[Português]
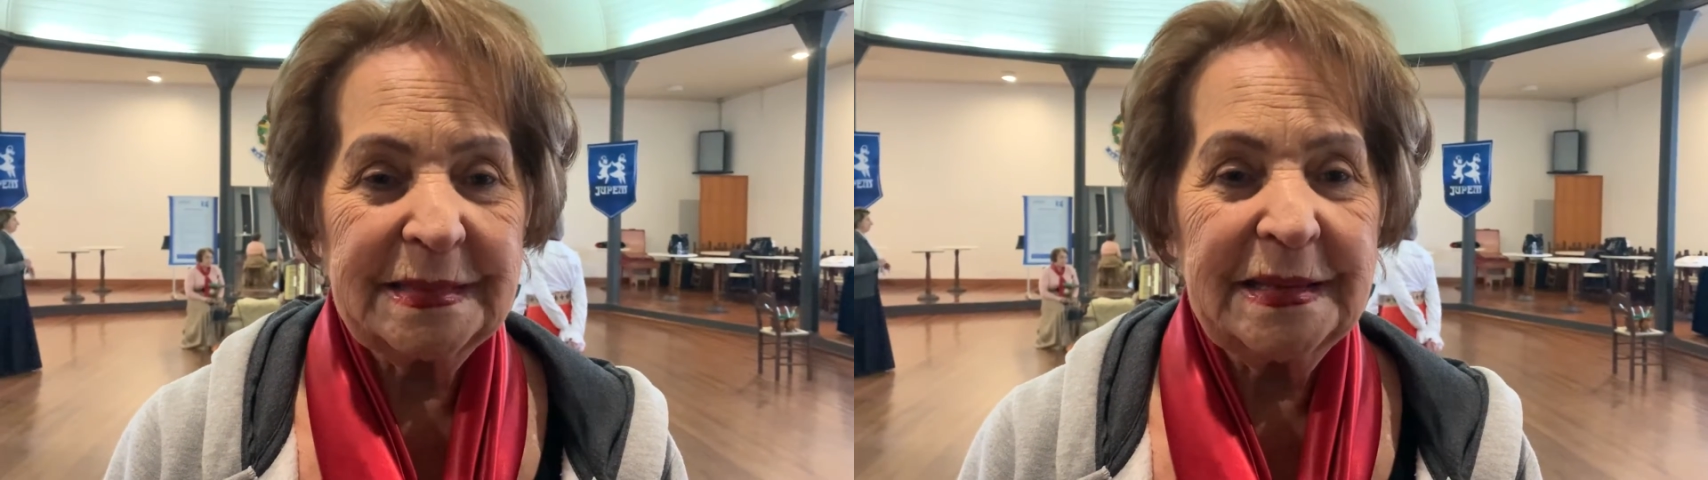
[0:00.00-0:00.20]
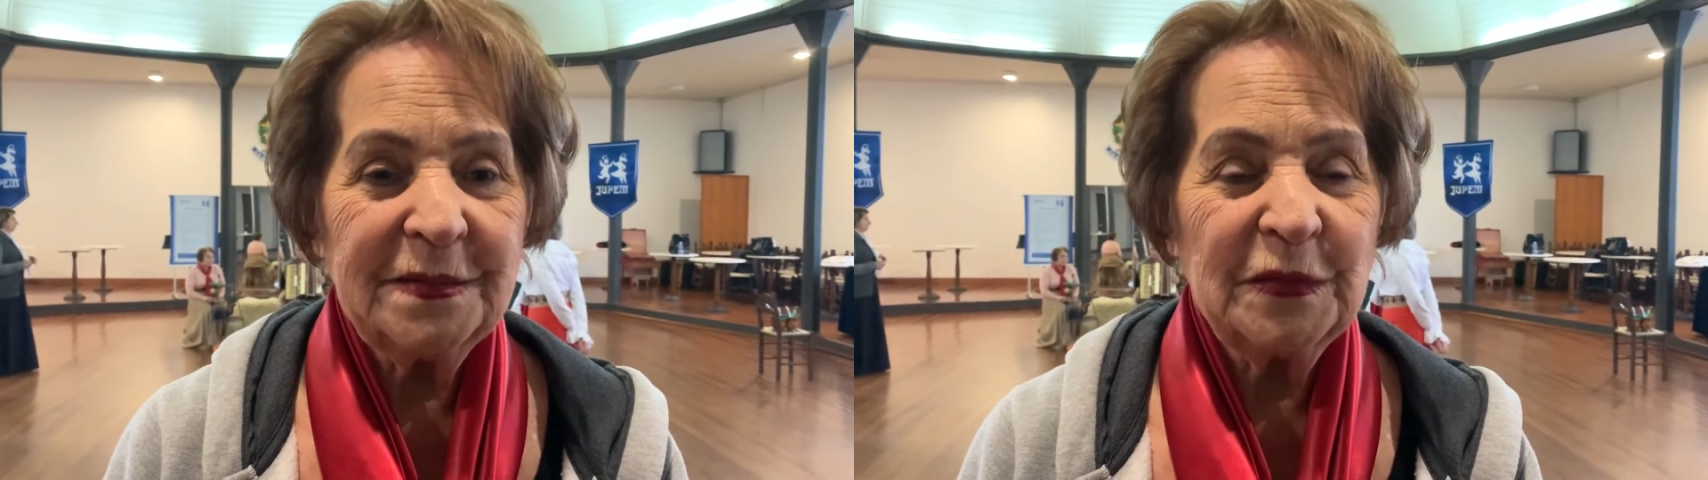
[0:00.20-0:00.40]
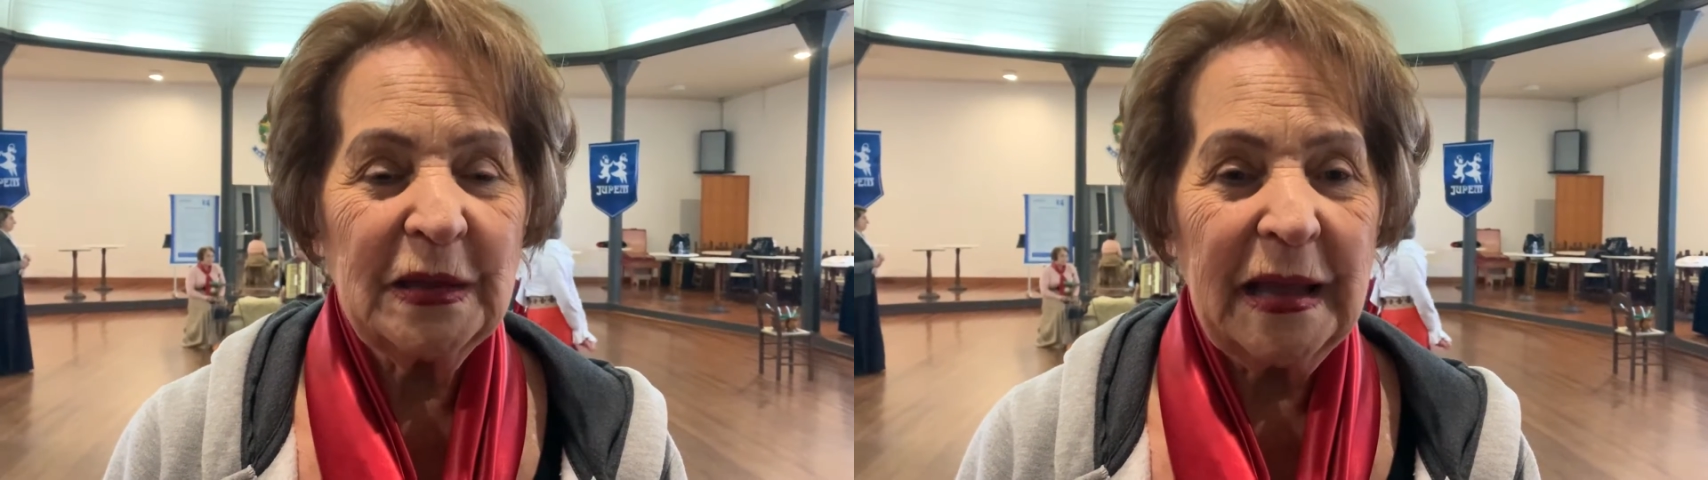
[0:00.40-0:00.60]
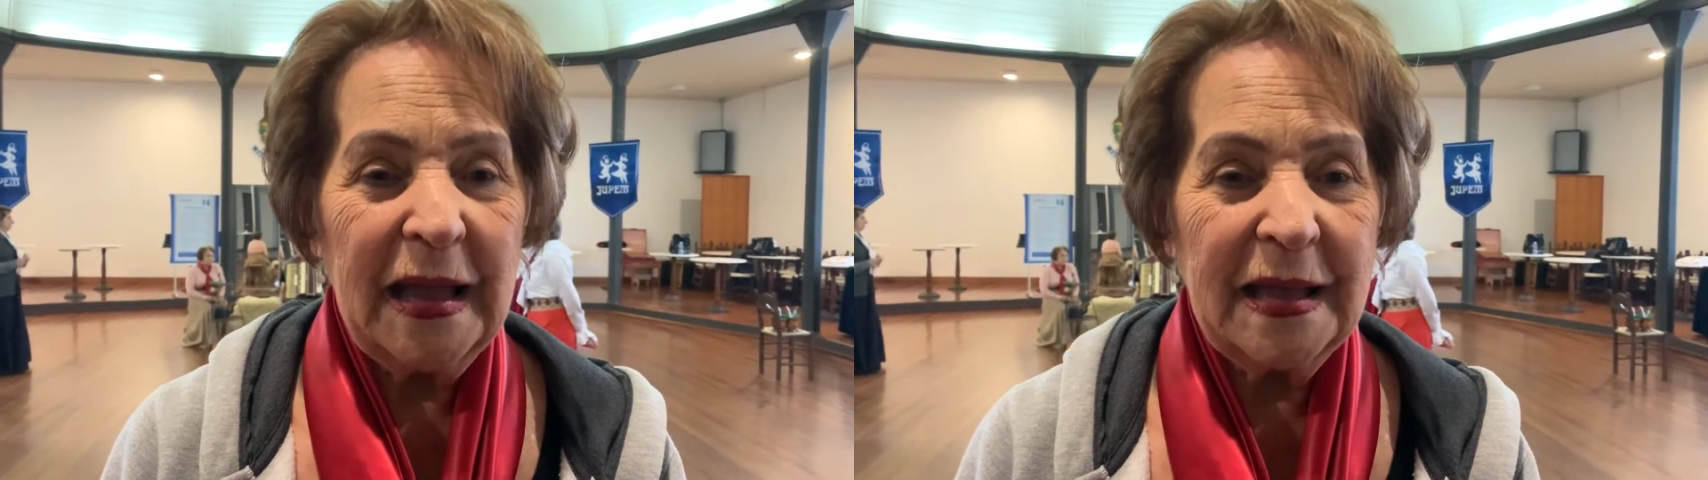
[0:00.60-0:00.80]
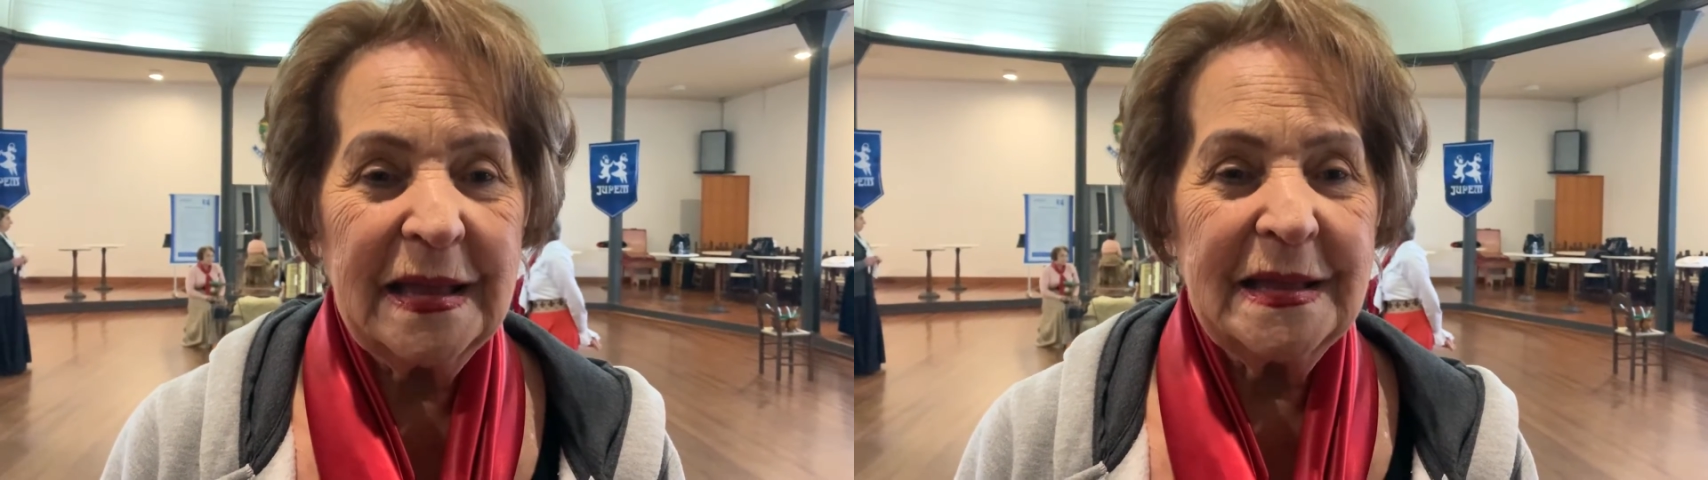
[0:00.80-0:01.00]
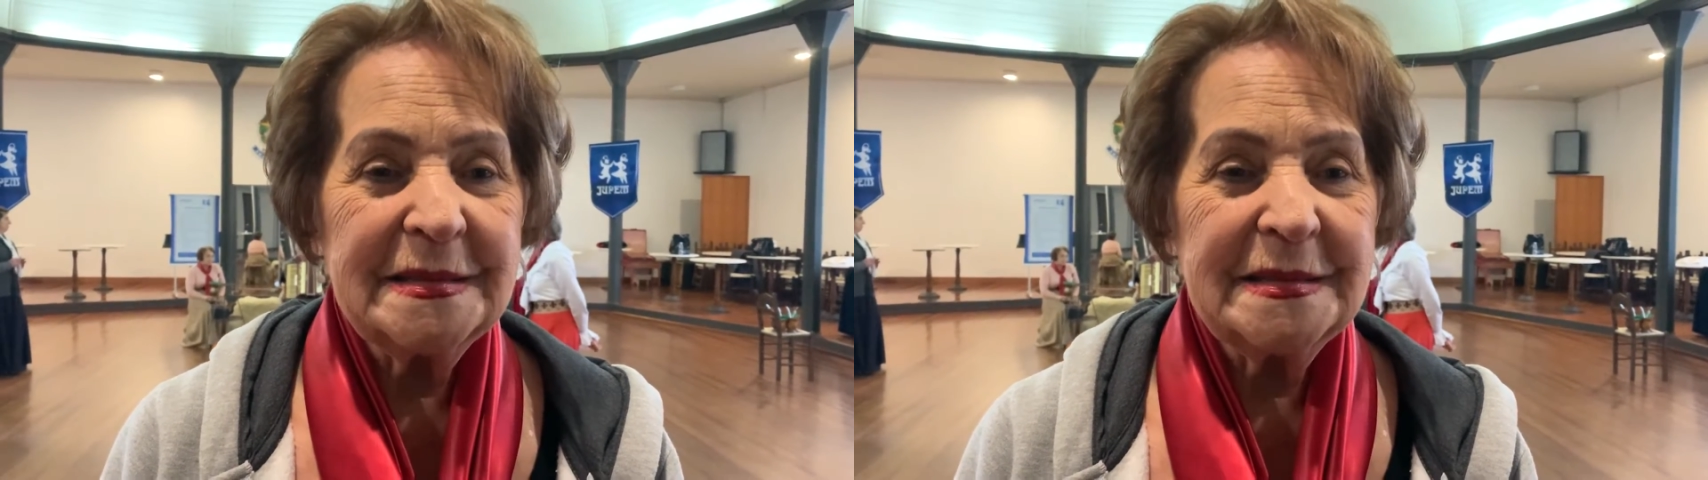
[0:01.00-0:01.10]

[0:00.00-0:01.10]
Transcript: tem que ficar